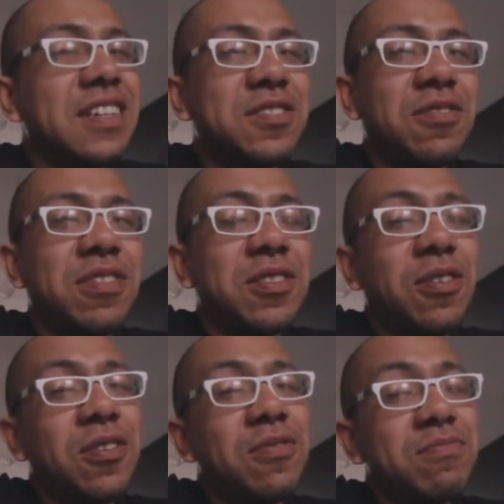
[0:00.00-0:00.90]
Y sobre
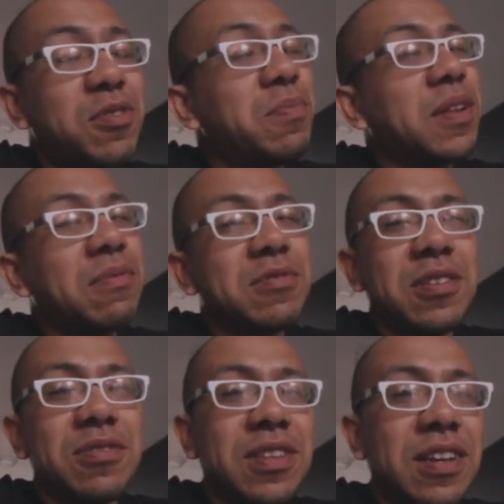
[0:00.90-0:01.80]
todo, no perdamos
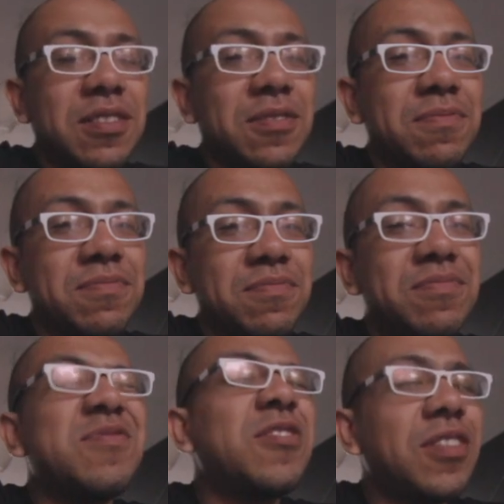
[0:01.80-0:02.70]
el contacto.
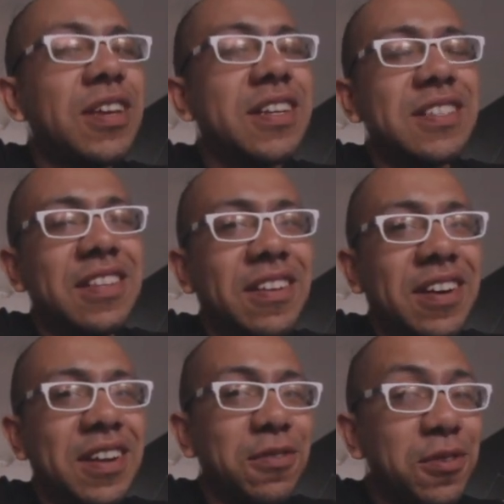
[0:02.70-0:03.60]
No dejes de
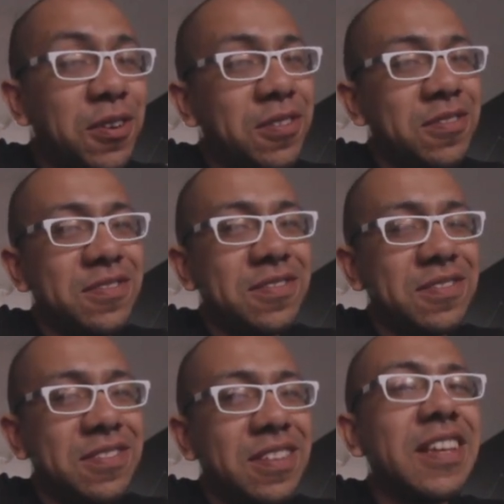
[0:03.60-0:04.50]
trabajar duro
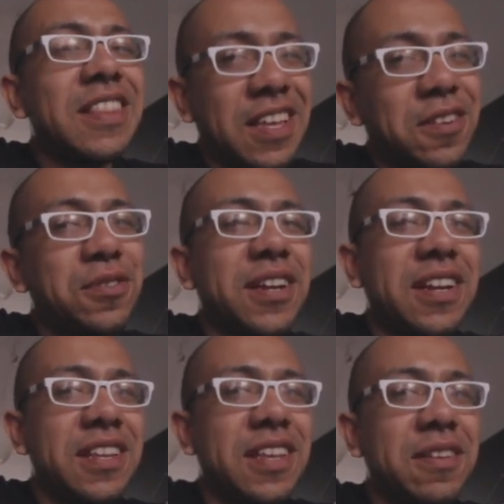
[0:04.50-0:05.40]
y ten un
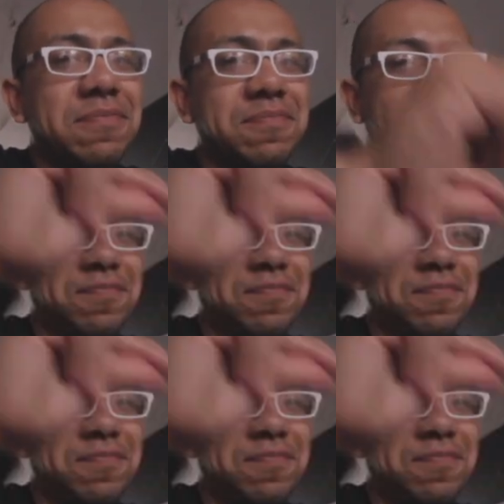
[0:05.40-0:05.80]
genial día.